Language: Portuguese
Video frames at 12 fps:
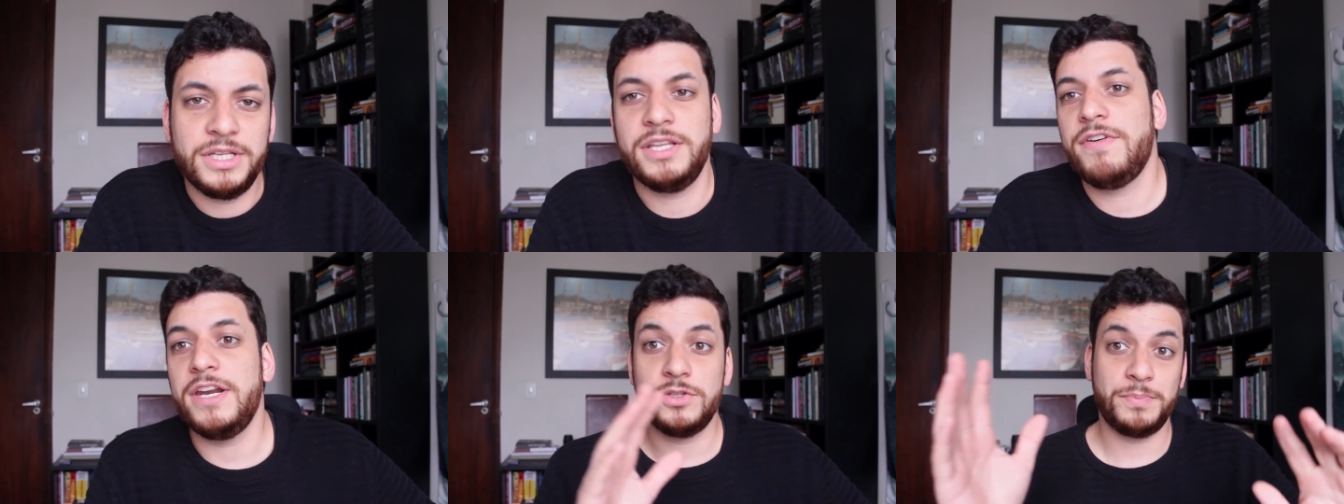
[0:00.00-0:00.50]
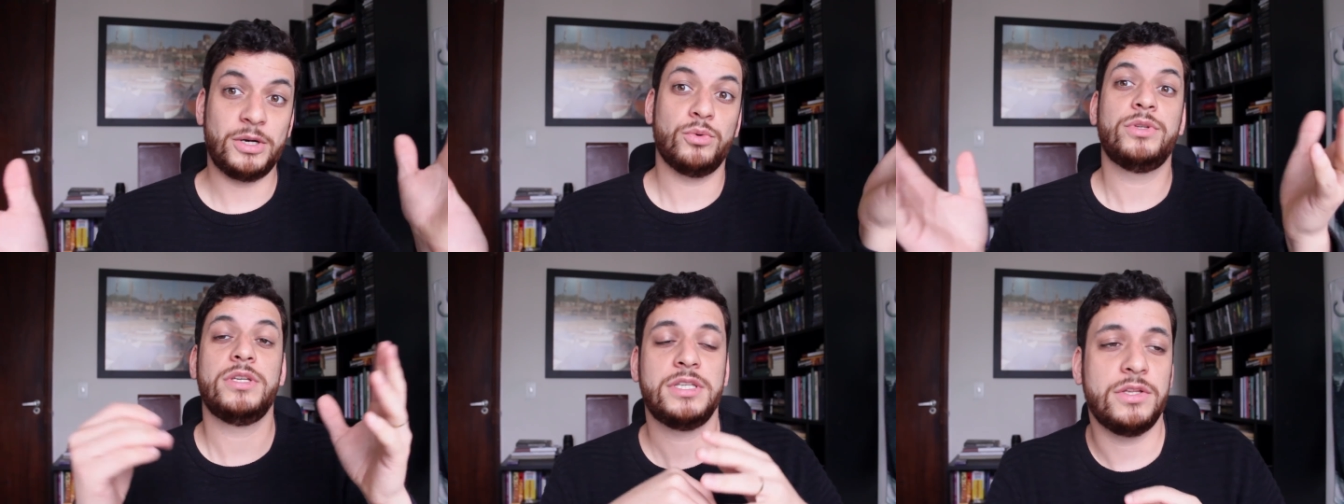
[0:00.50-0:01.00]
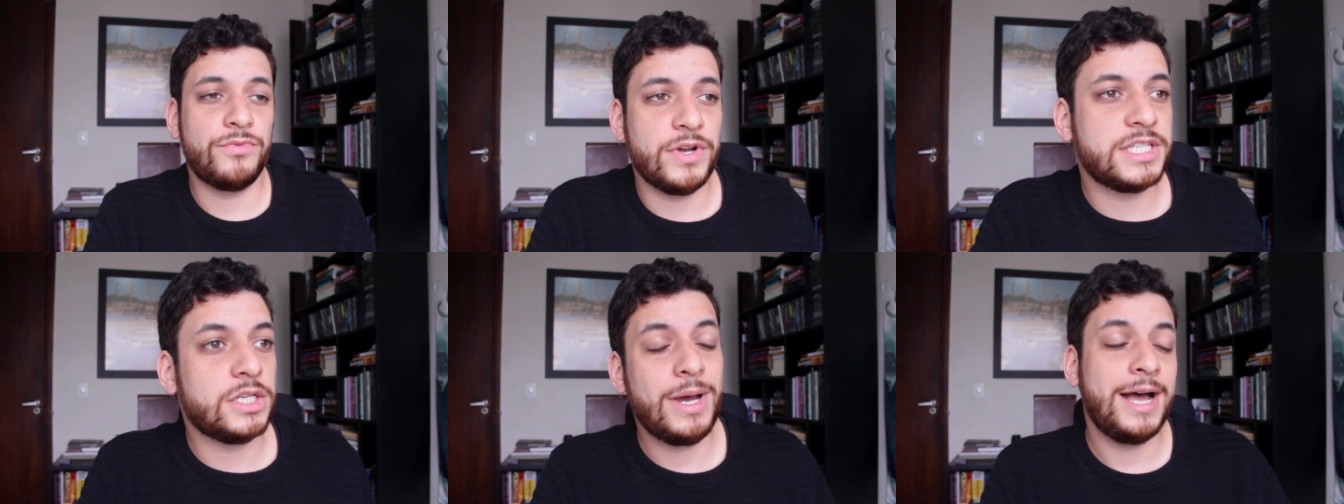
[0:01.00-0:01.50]
tem várias perguntas que estão
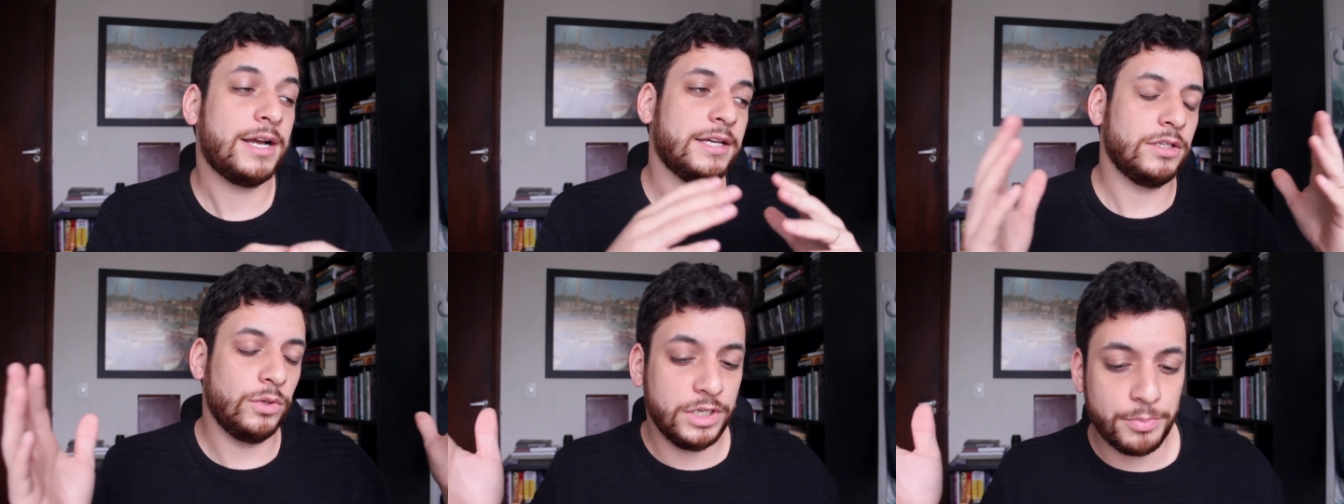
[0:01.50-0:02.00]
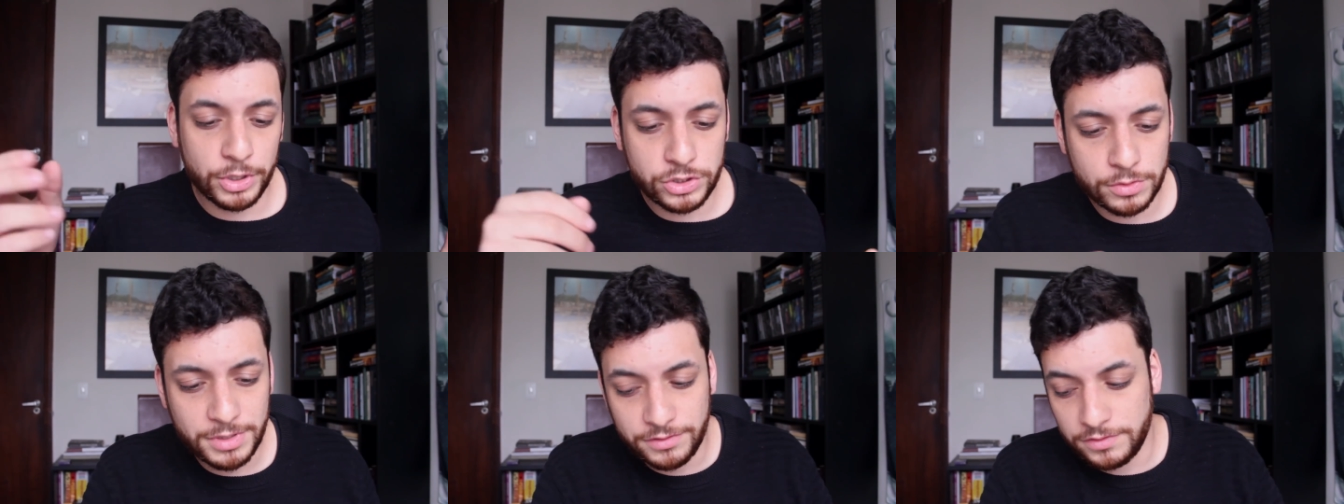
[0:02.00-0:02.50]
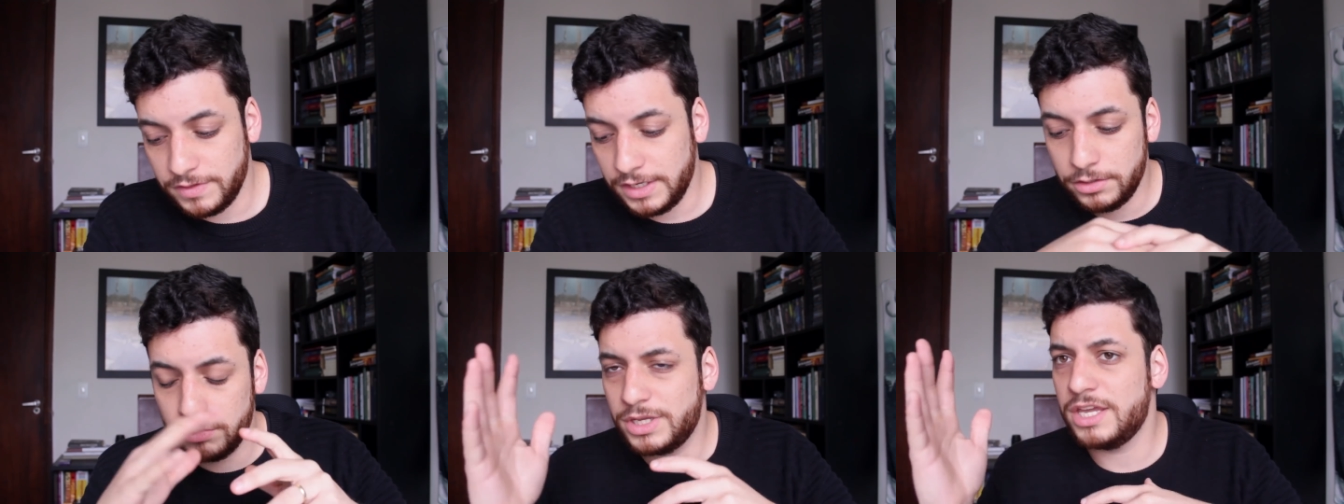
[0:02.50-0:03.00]
fazendo. Ah, a Catalunha pode
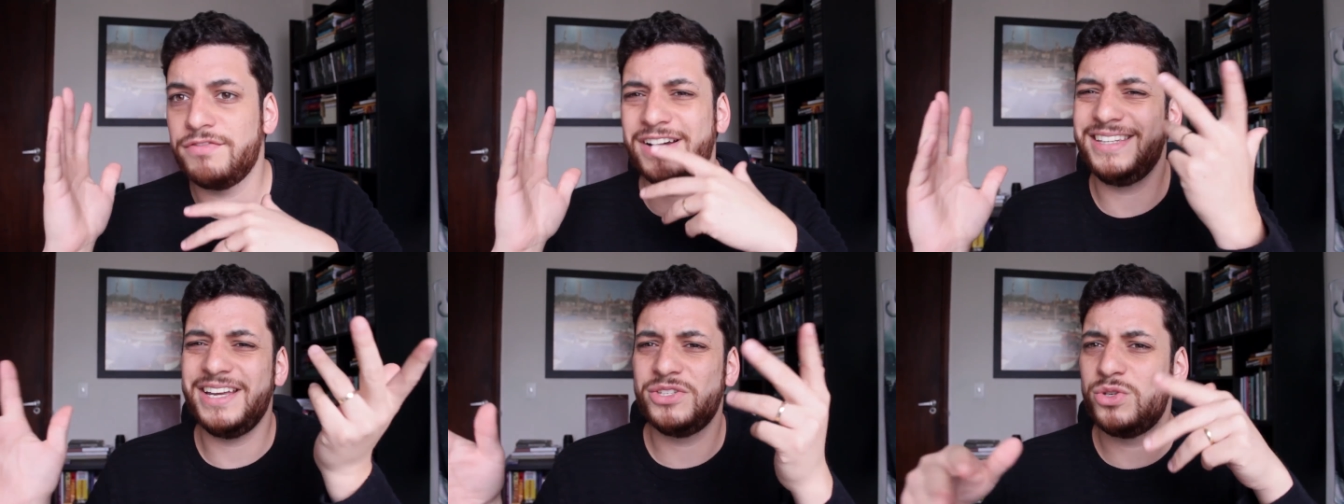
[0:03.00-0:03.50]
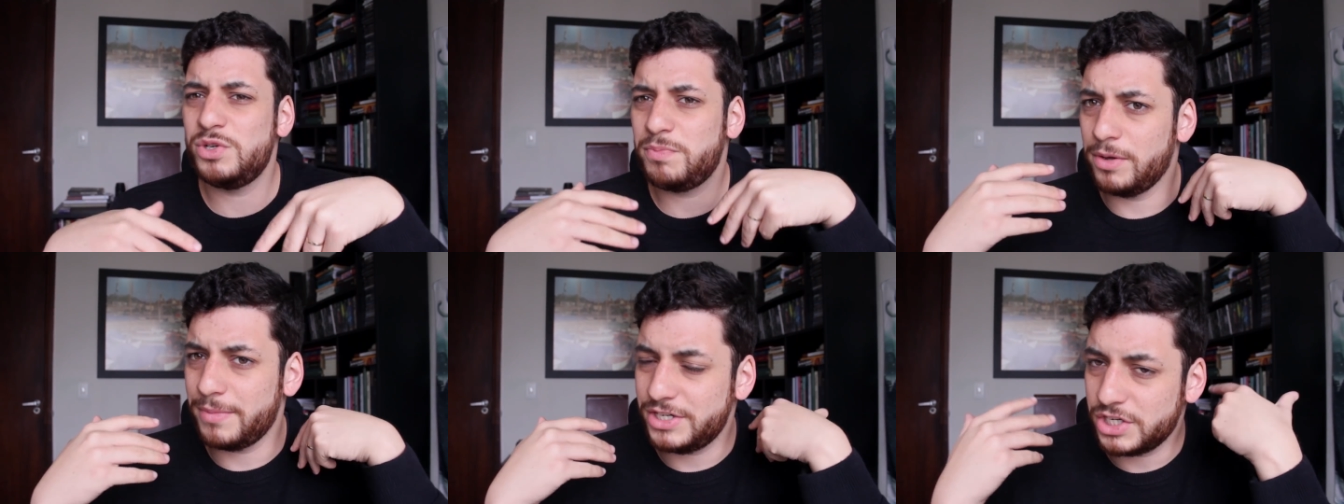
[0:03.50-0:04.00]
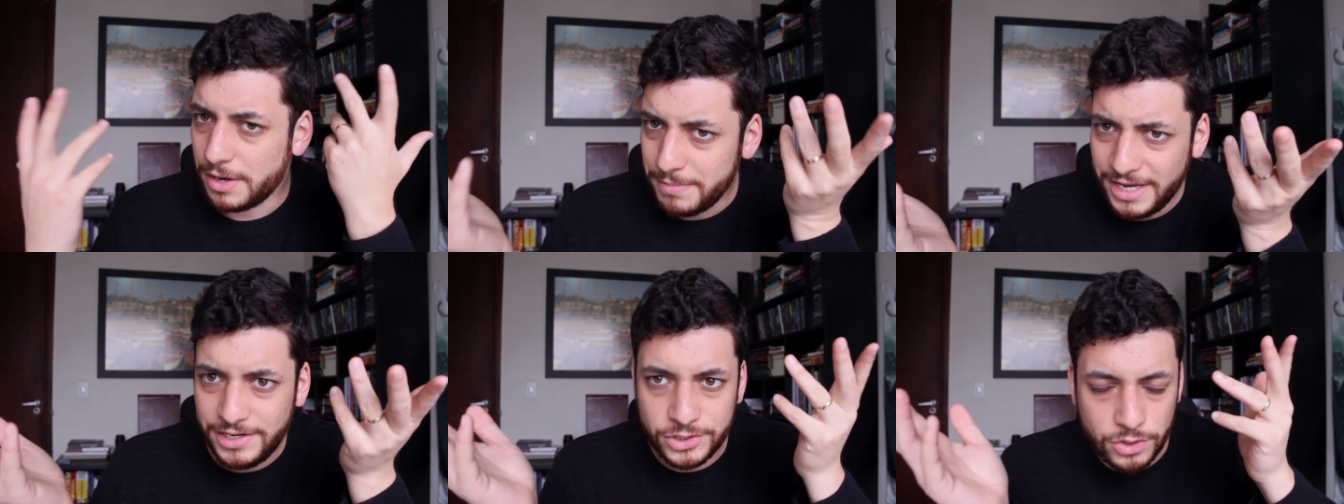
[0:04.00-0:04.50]
sobreviver? No que, que vai dar isso
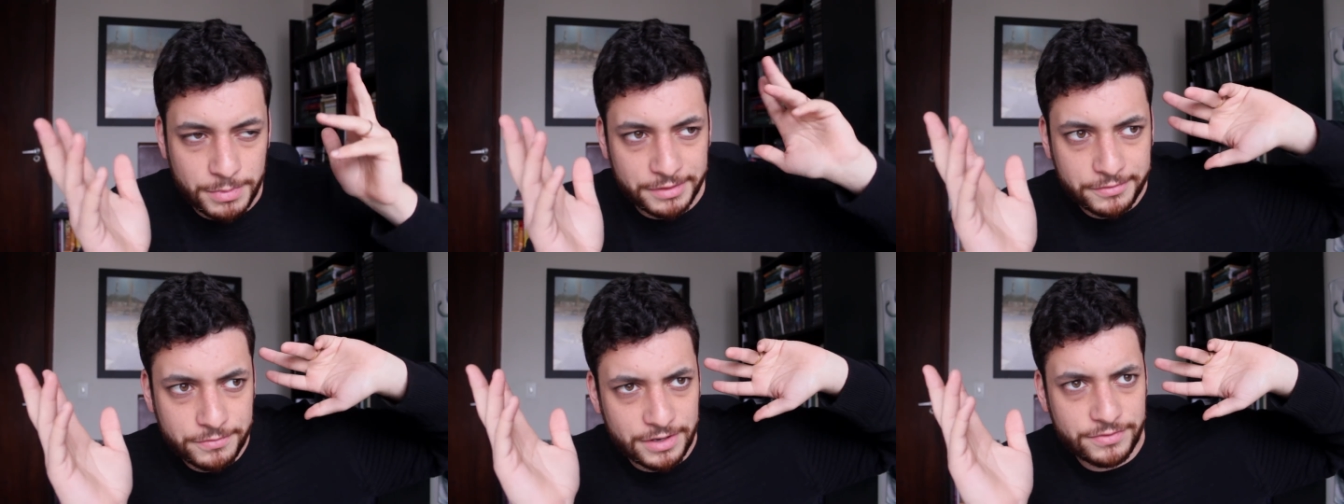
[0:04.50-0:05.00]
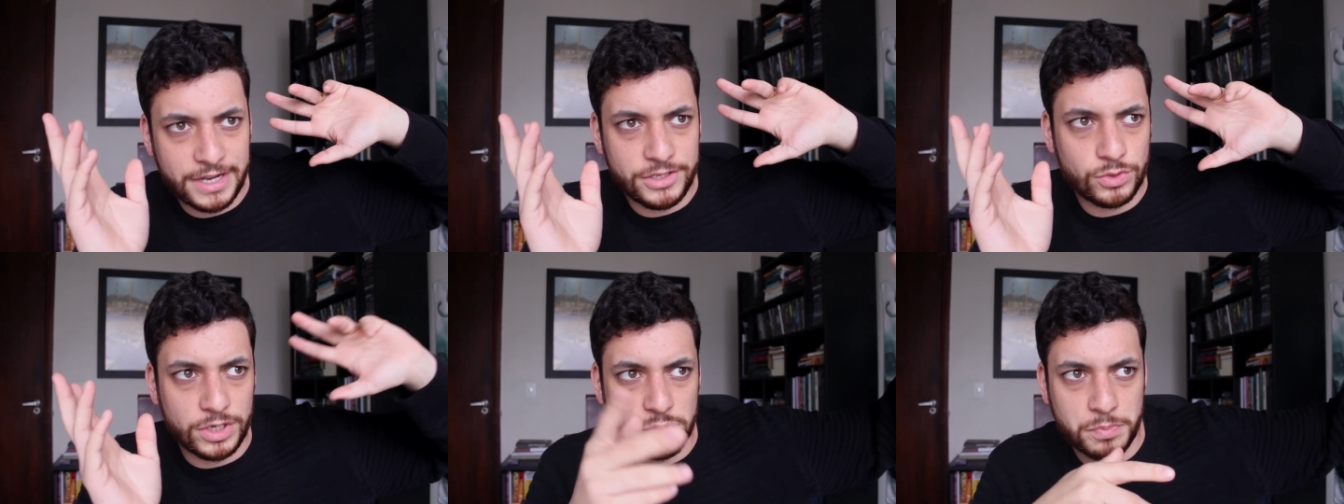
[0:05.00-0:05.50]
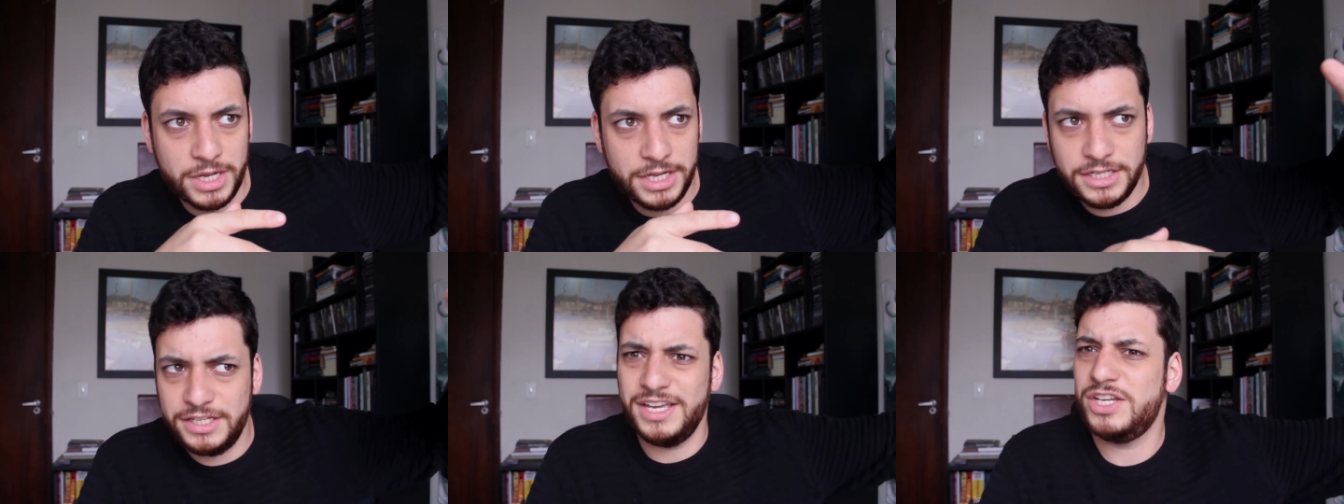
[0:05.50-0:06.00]
diplomaticamente? Como é que vai ficar isso com a
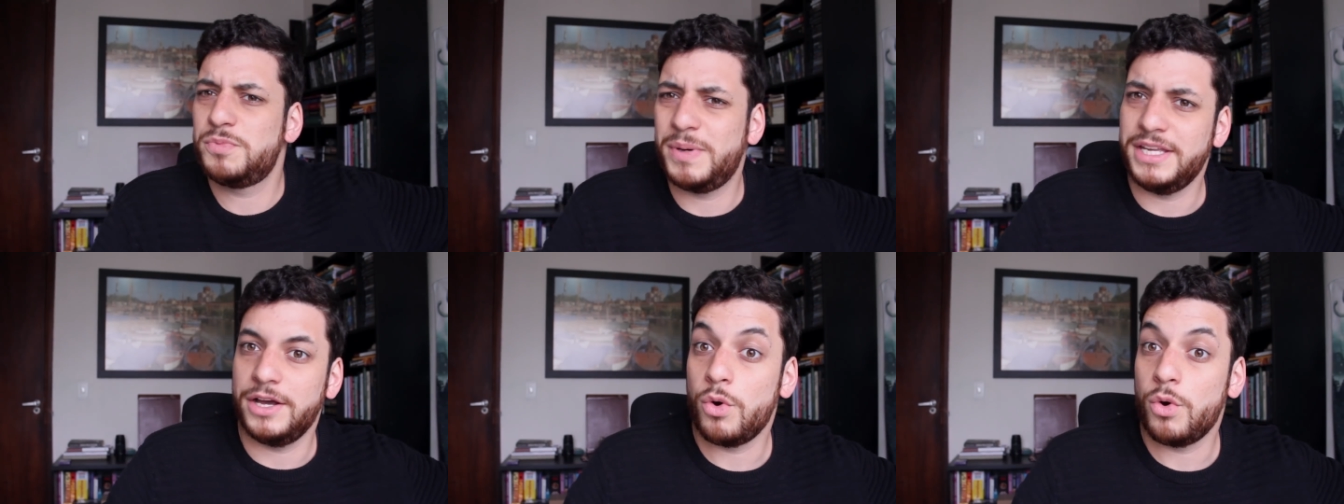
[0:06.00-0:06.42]
Espanha? E a Espanha